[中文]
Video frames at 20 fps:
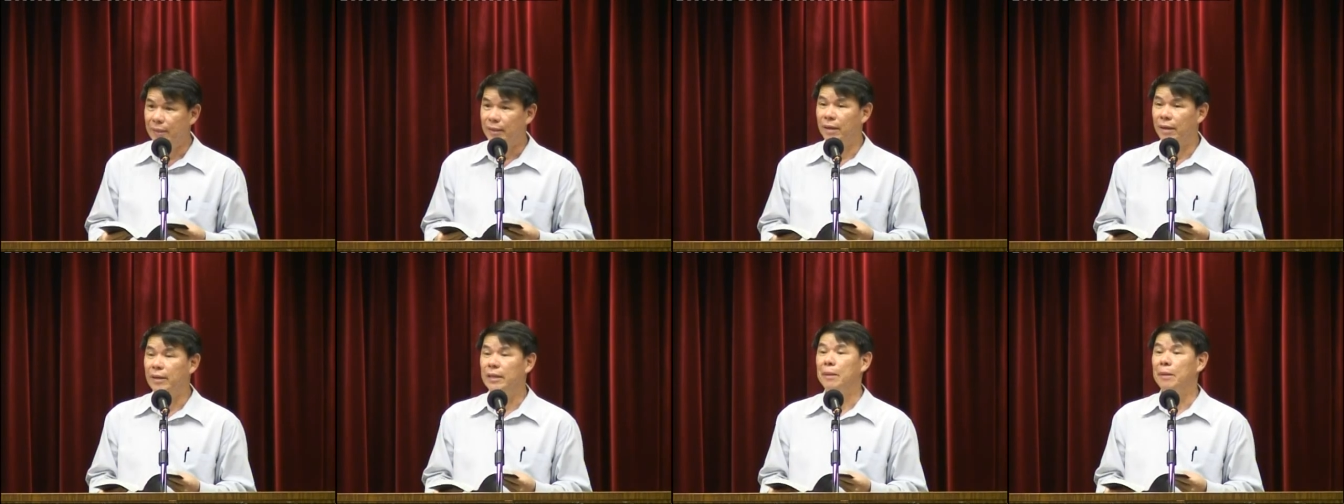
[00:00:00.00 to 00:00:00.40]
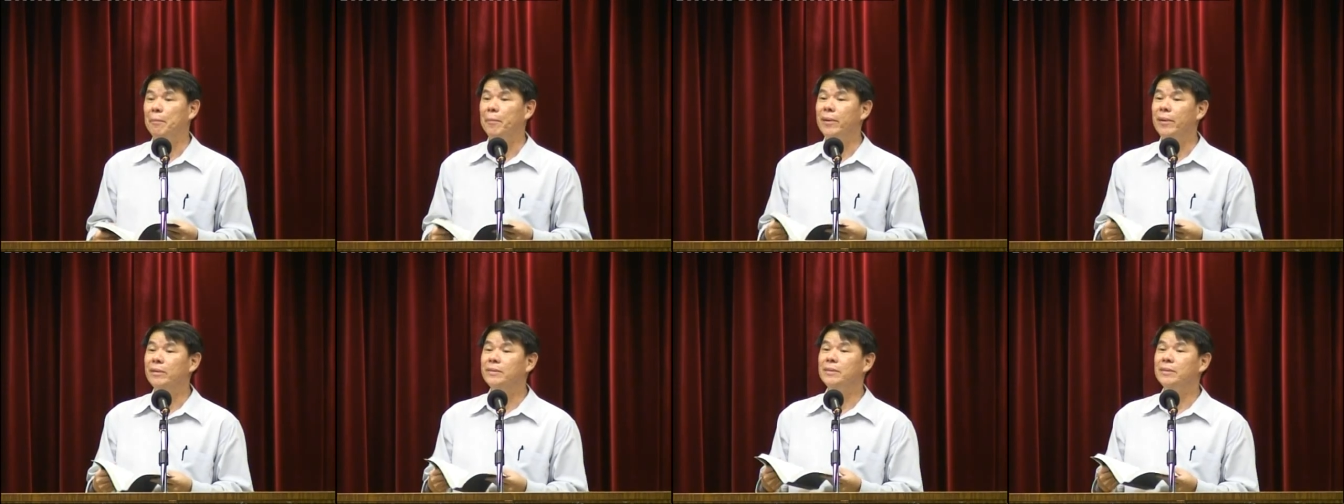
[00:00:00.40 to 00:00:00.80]
啊，你
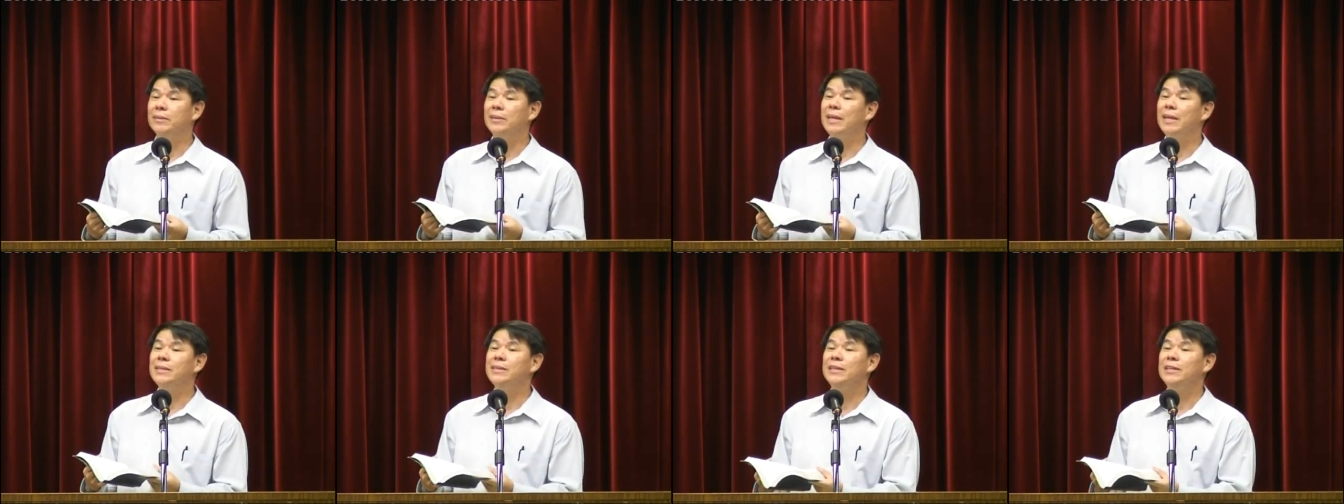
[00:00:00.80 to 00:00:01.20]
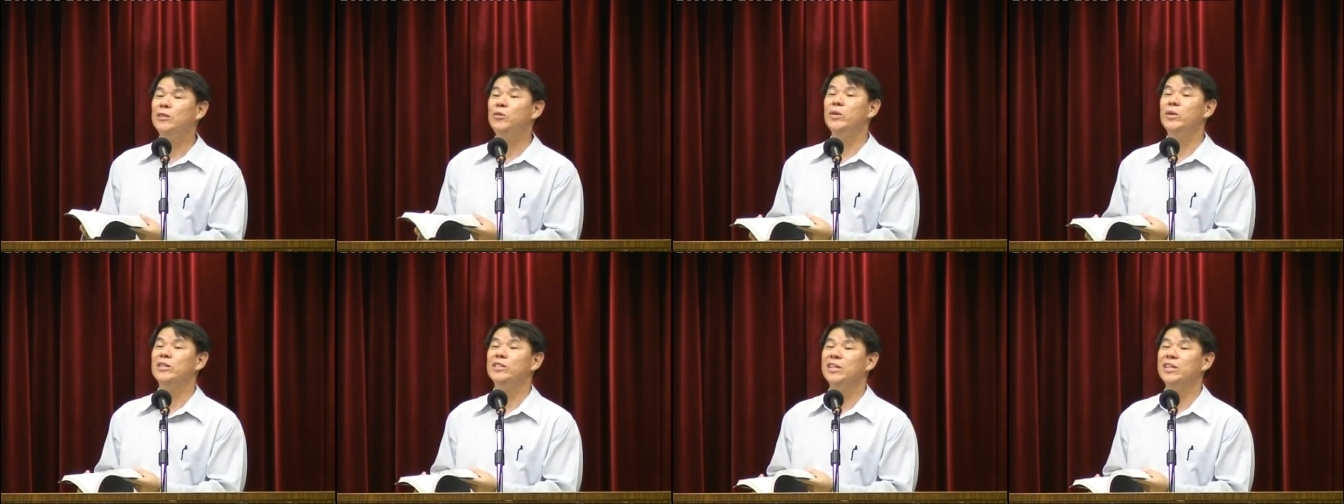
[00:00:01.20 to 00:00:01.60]
不要只带新
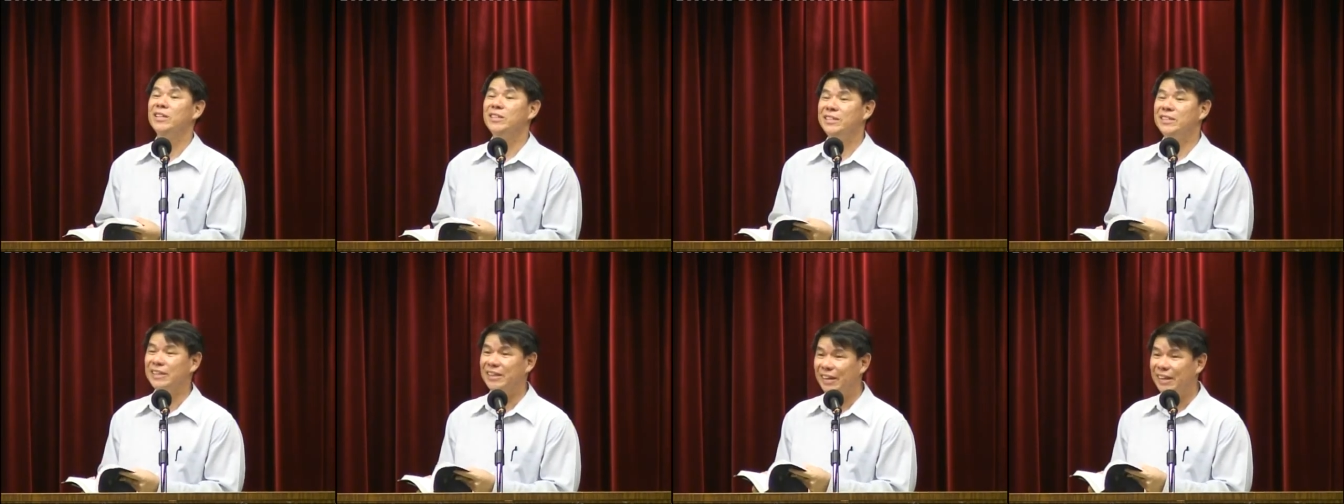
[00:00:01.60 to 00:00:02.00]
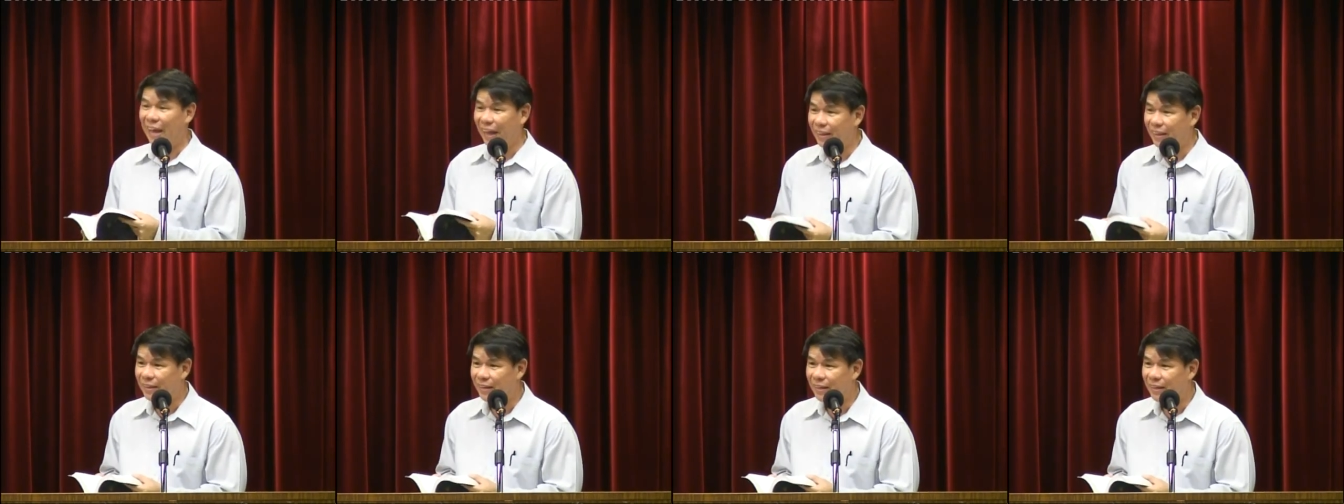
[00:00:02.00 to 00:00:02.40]
约圣经
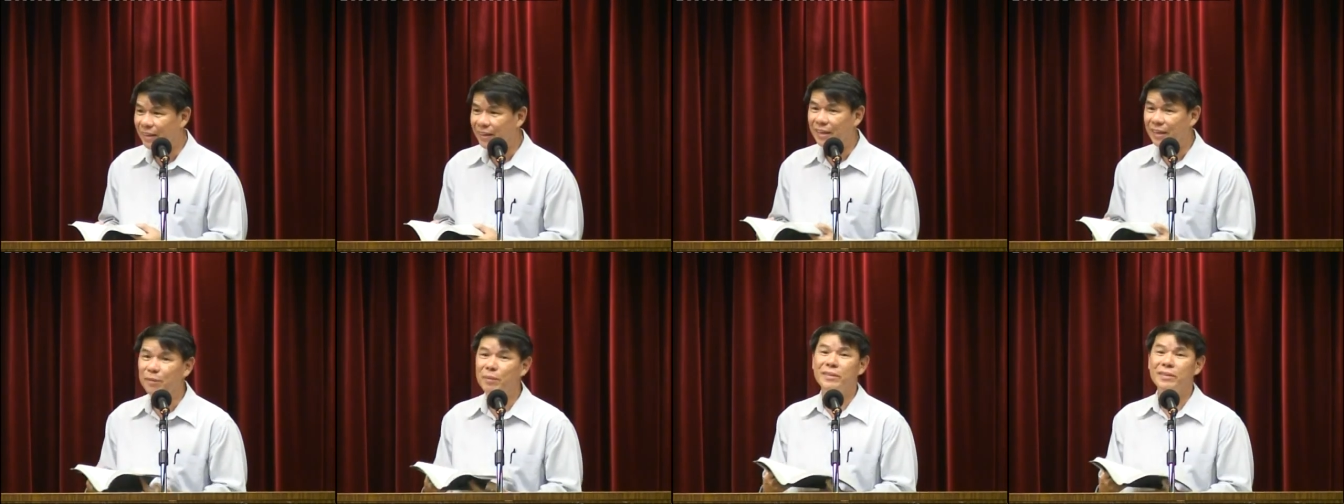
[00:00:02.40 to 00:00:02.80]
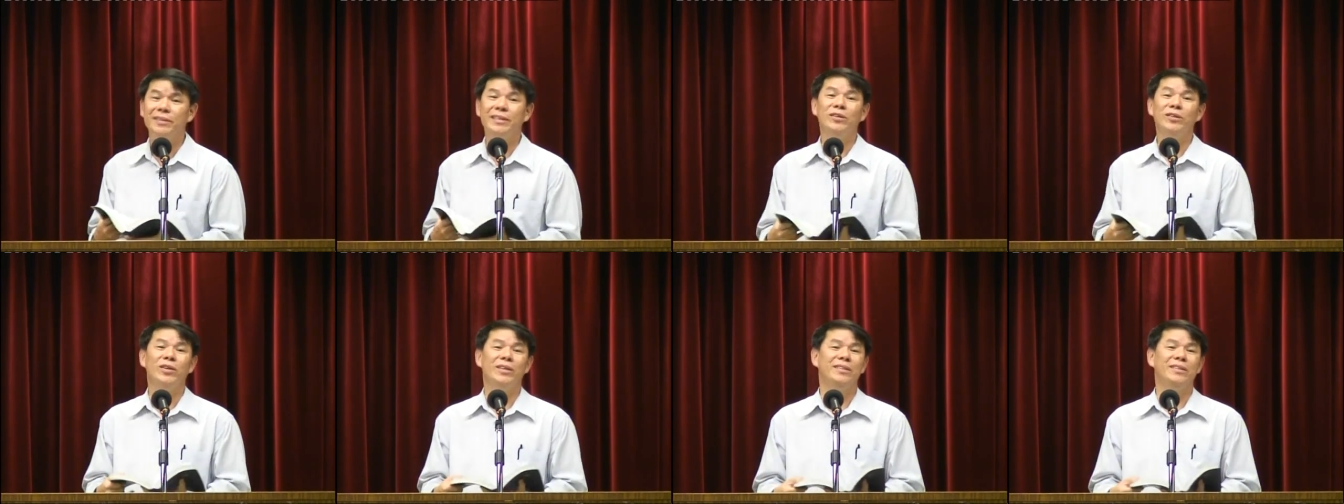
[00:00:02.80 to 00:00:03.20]
来，因为
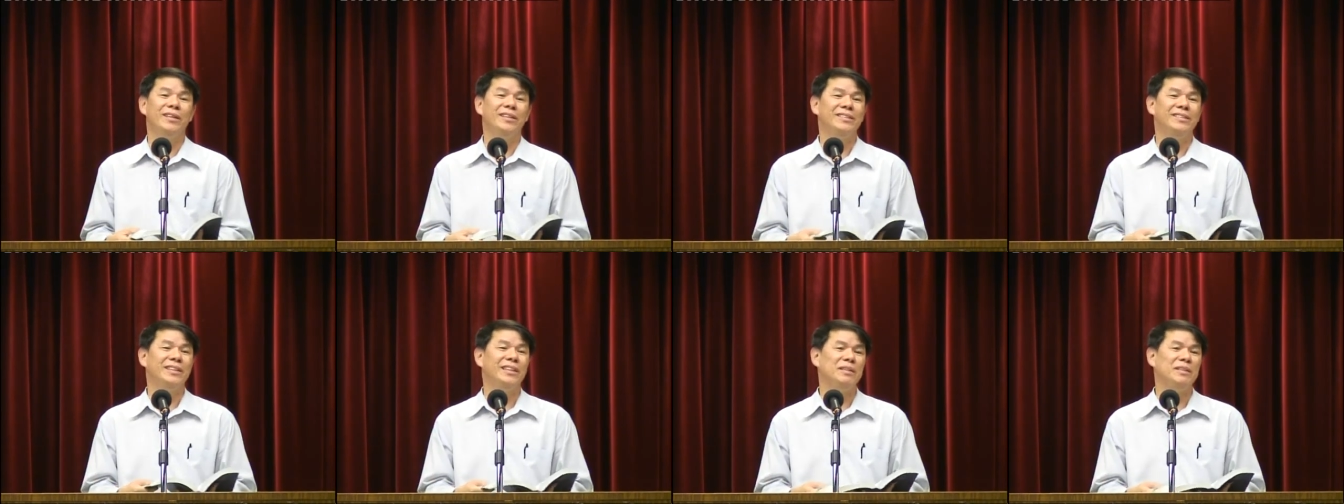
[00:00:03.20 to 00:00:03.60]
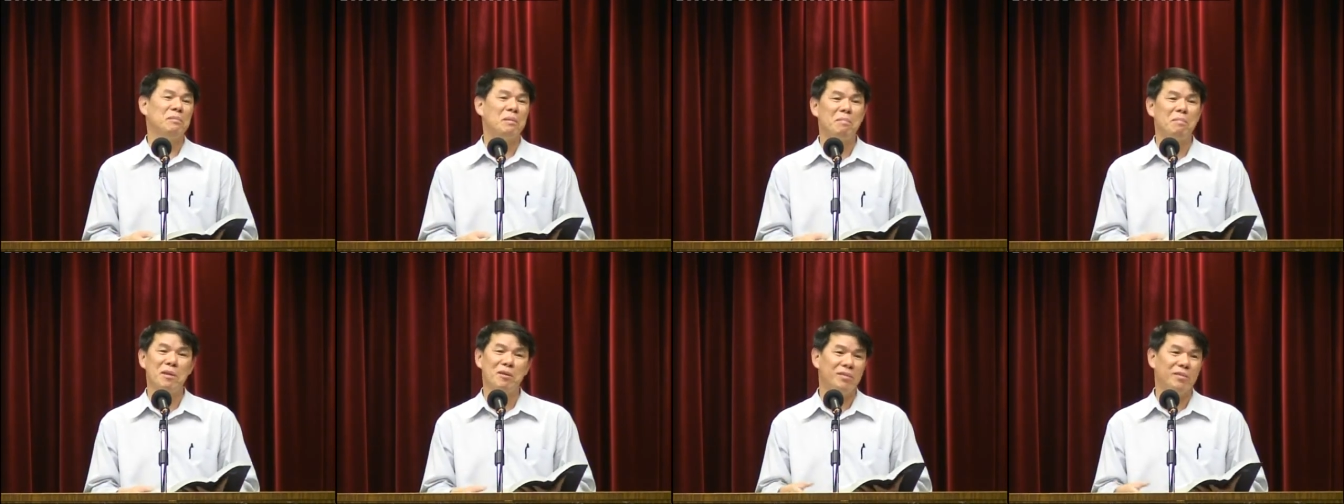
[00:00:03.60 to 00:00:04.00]
新约圣经里
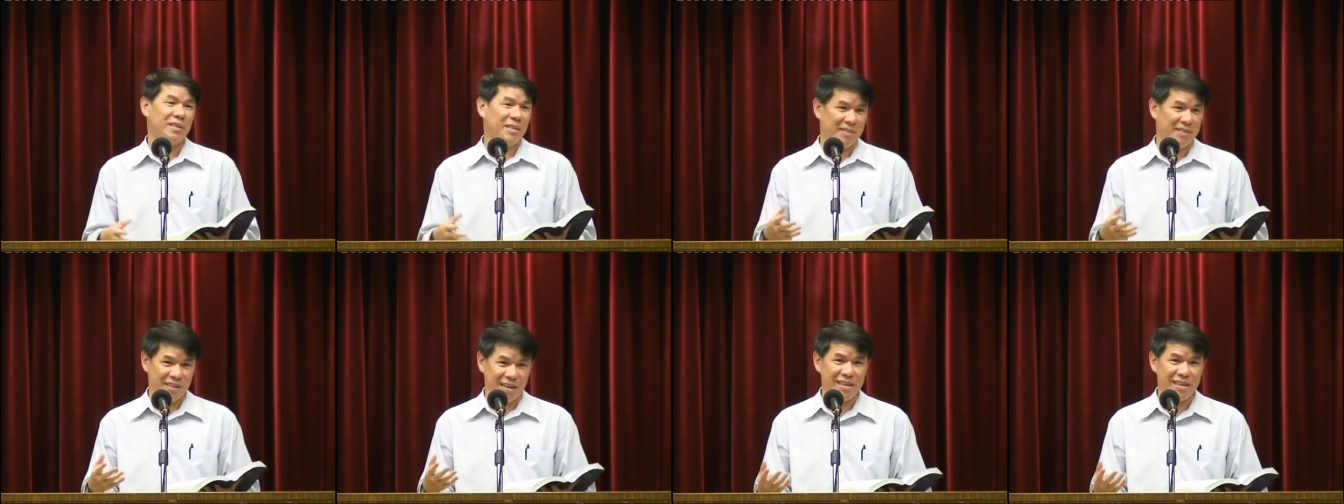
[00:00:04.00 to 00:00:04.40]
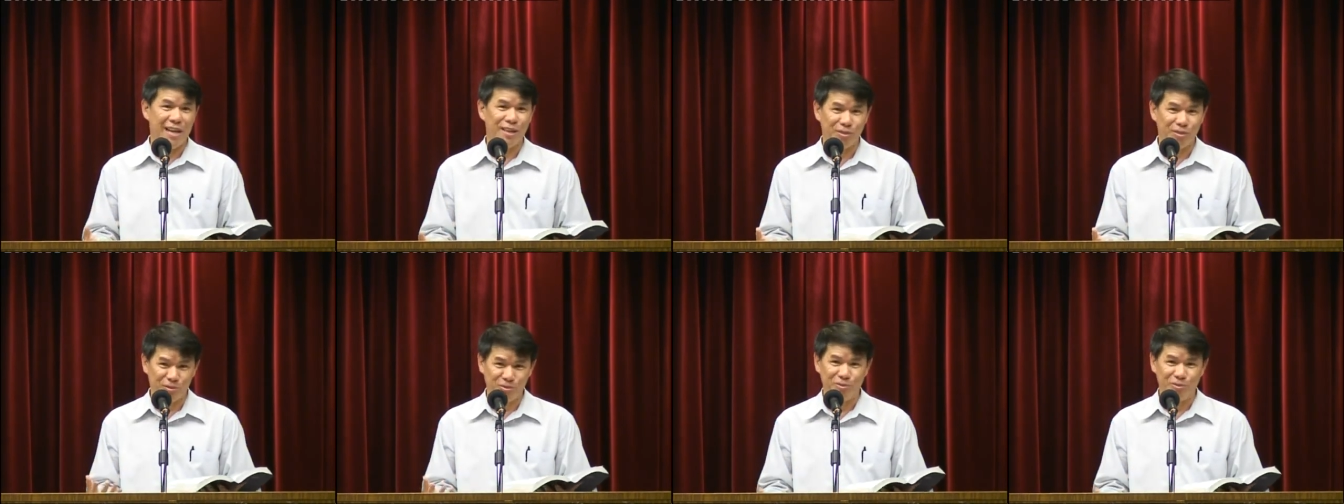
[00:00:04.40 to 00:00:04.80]
面没有以赛
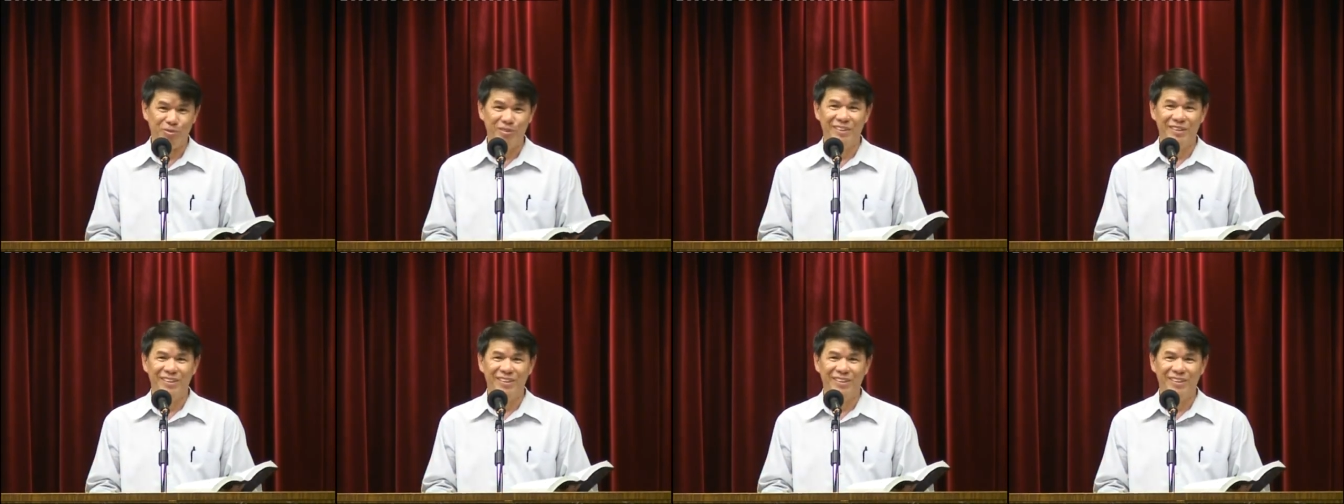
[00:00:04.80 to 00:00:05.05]
亚书，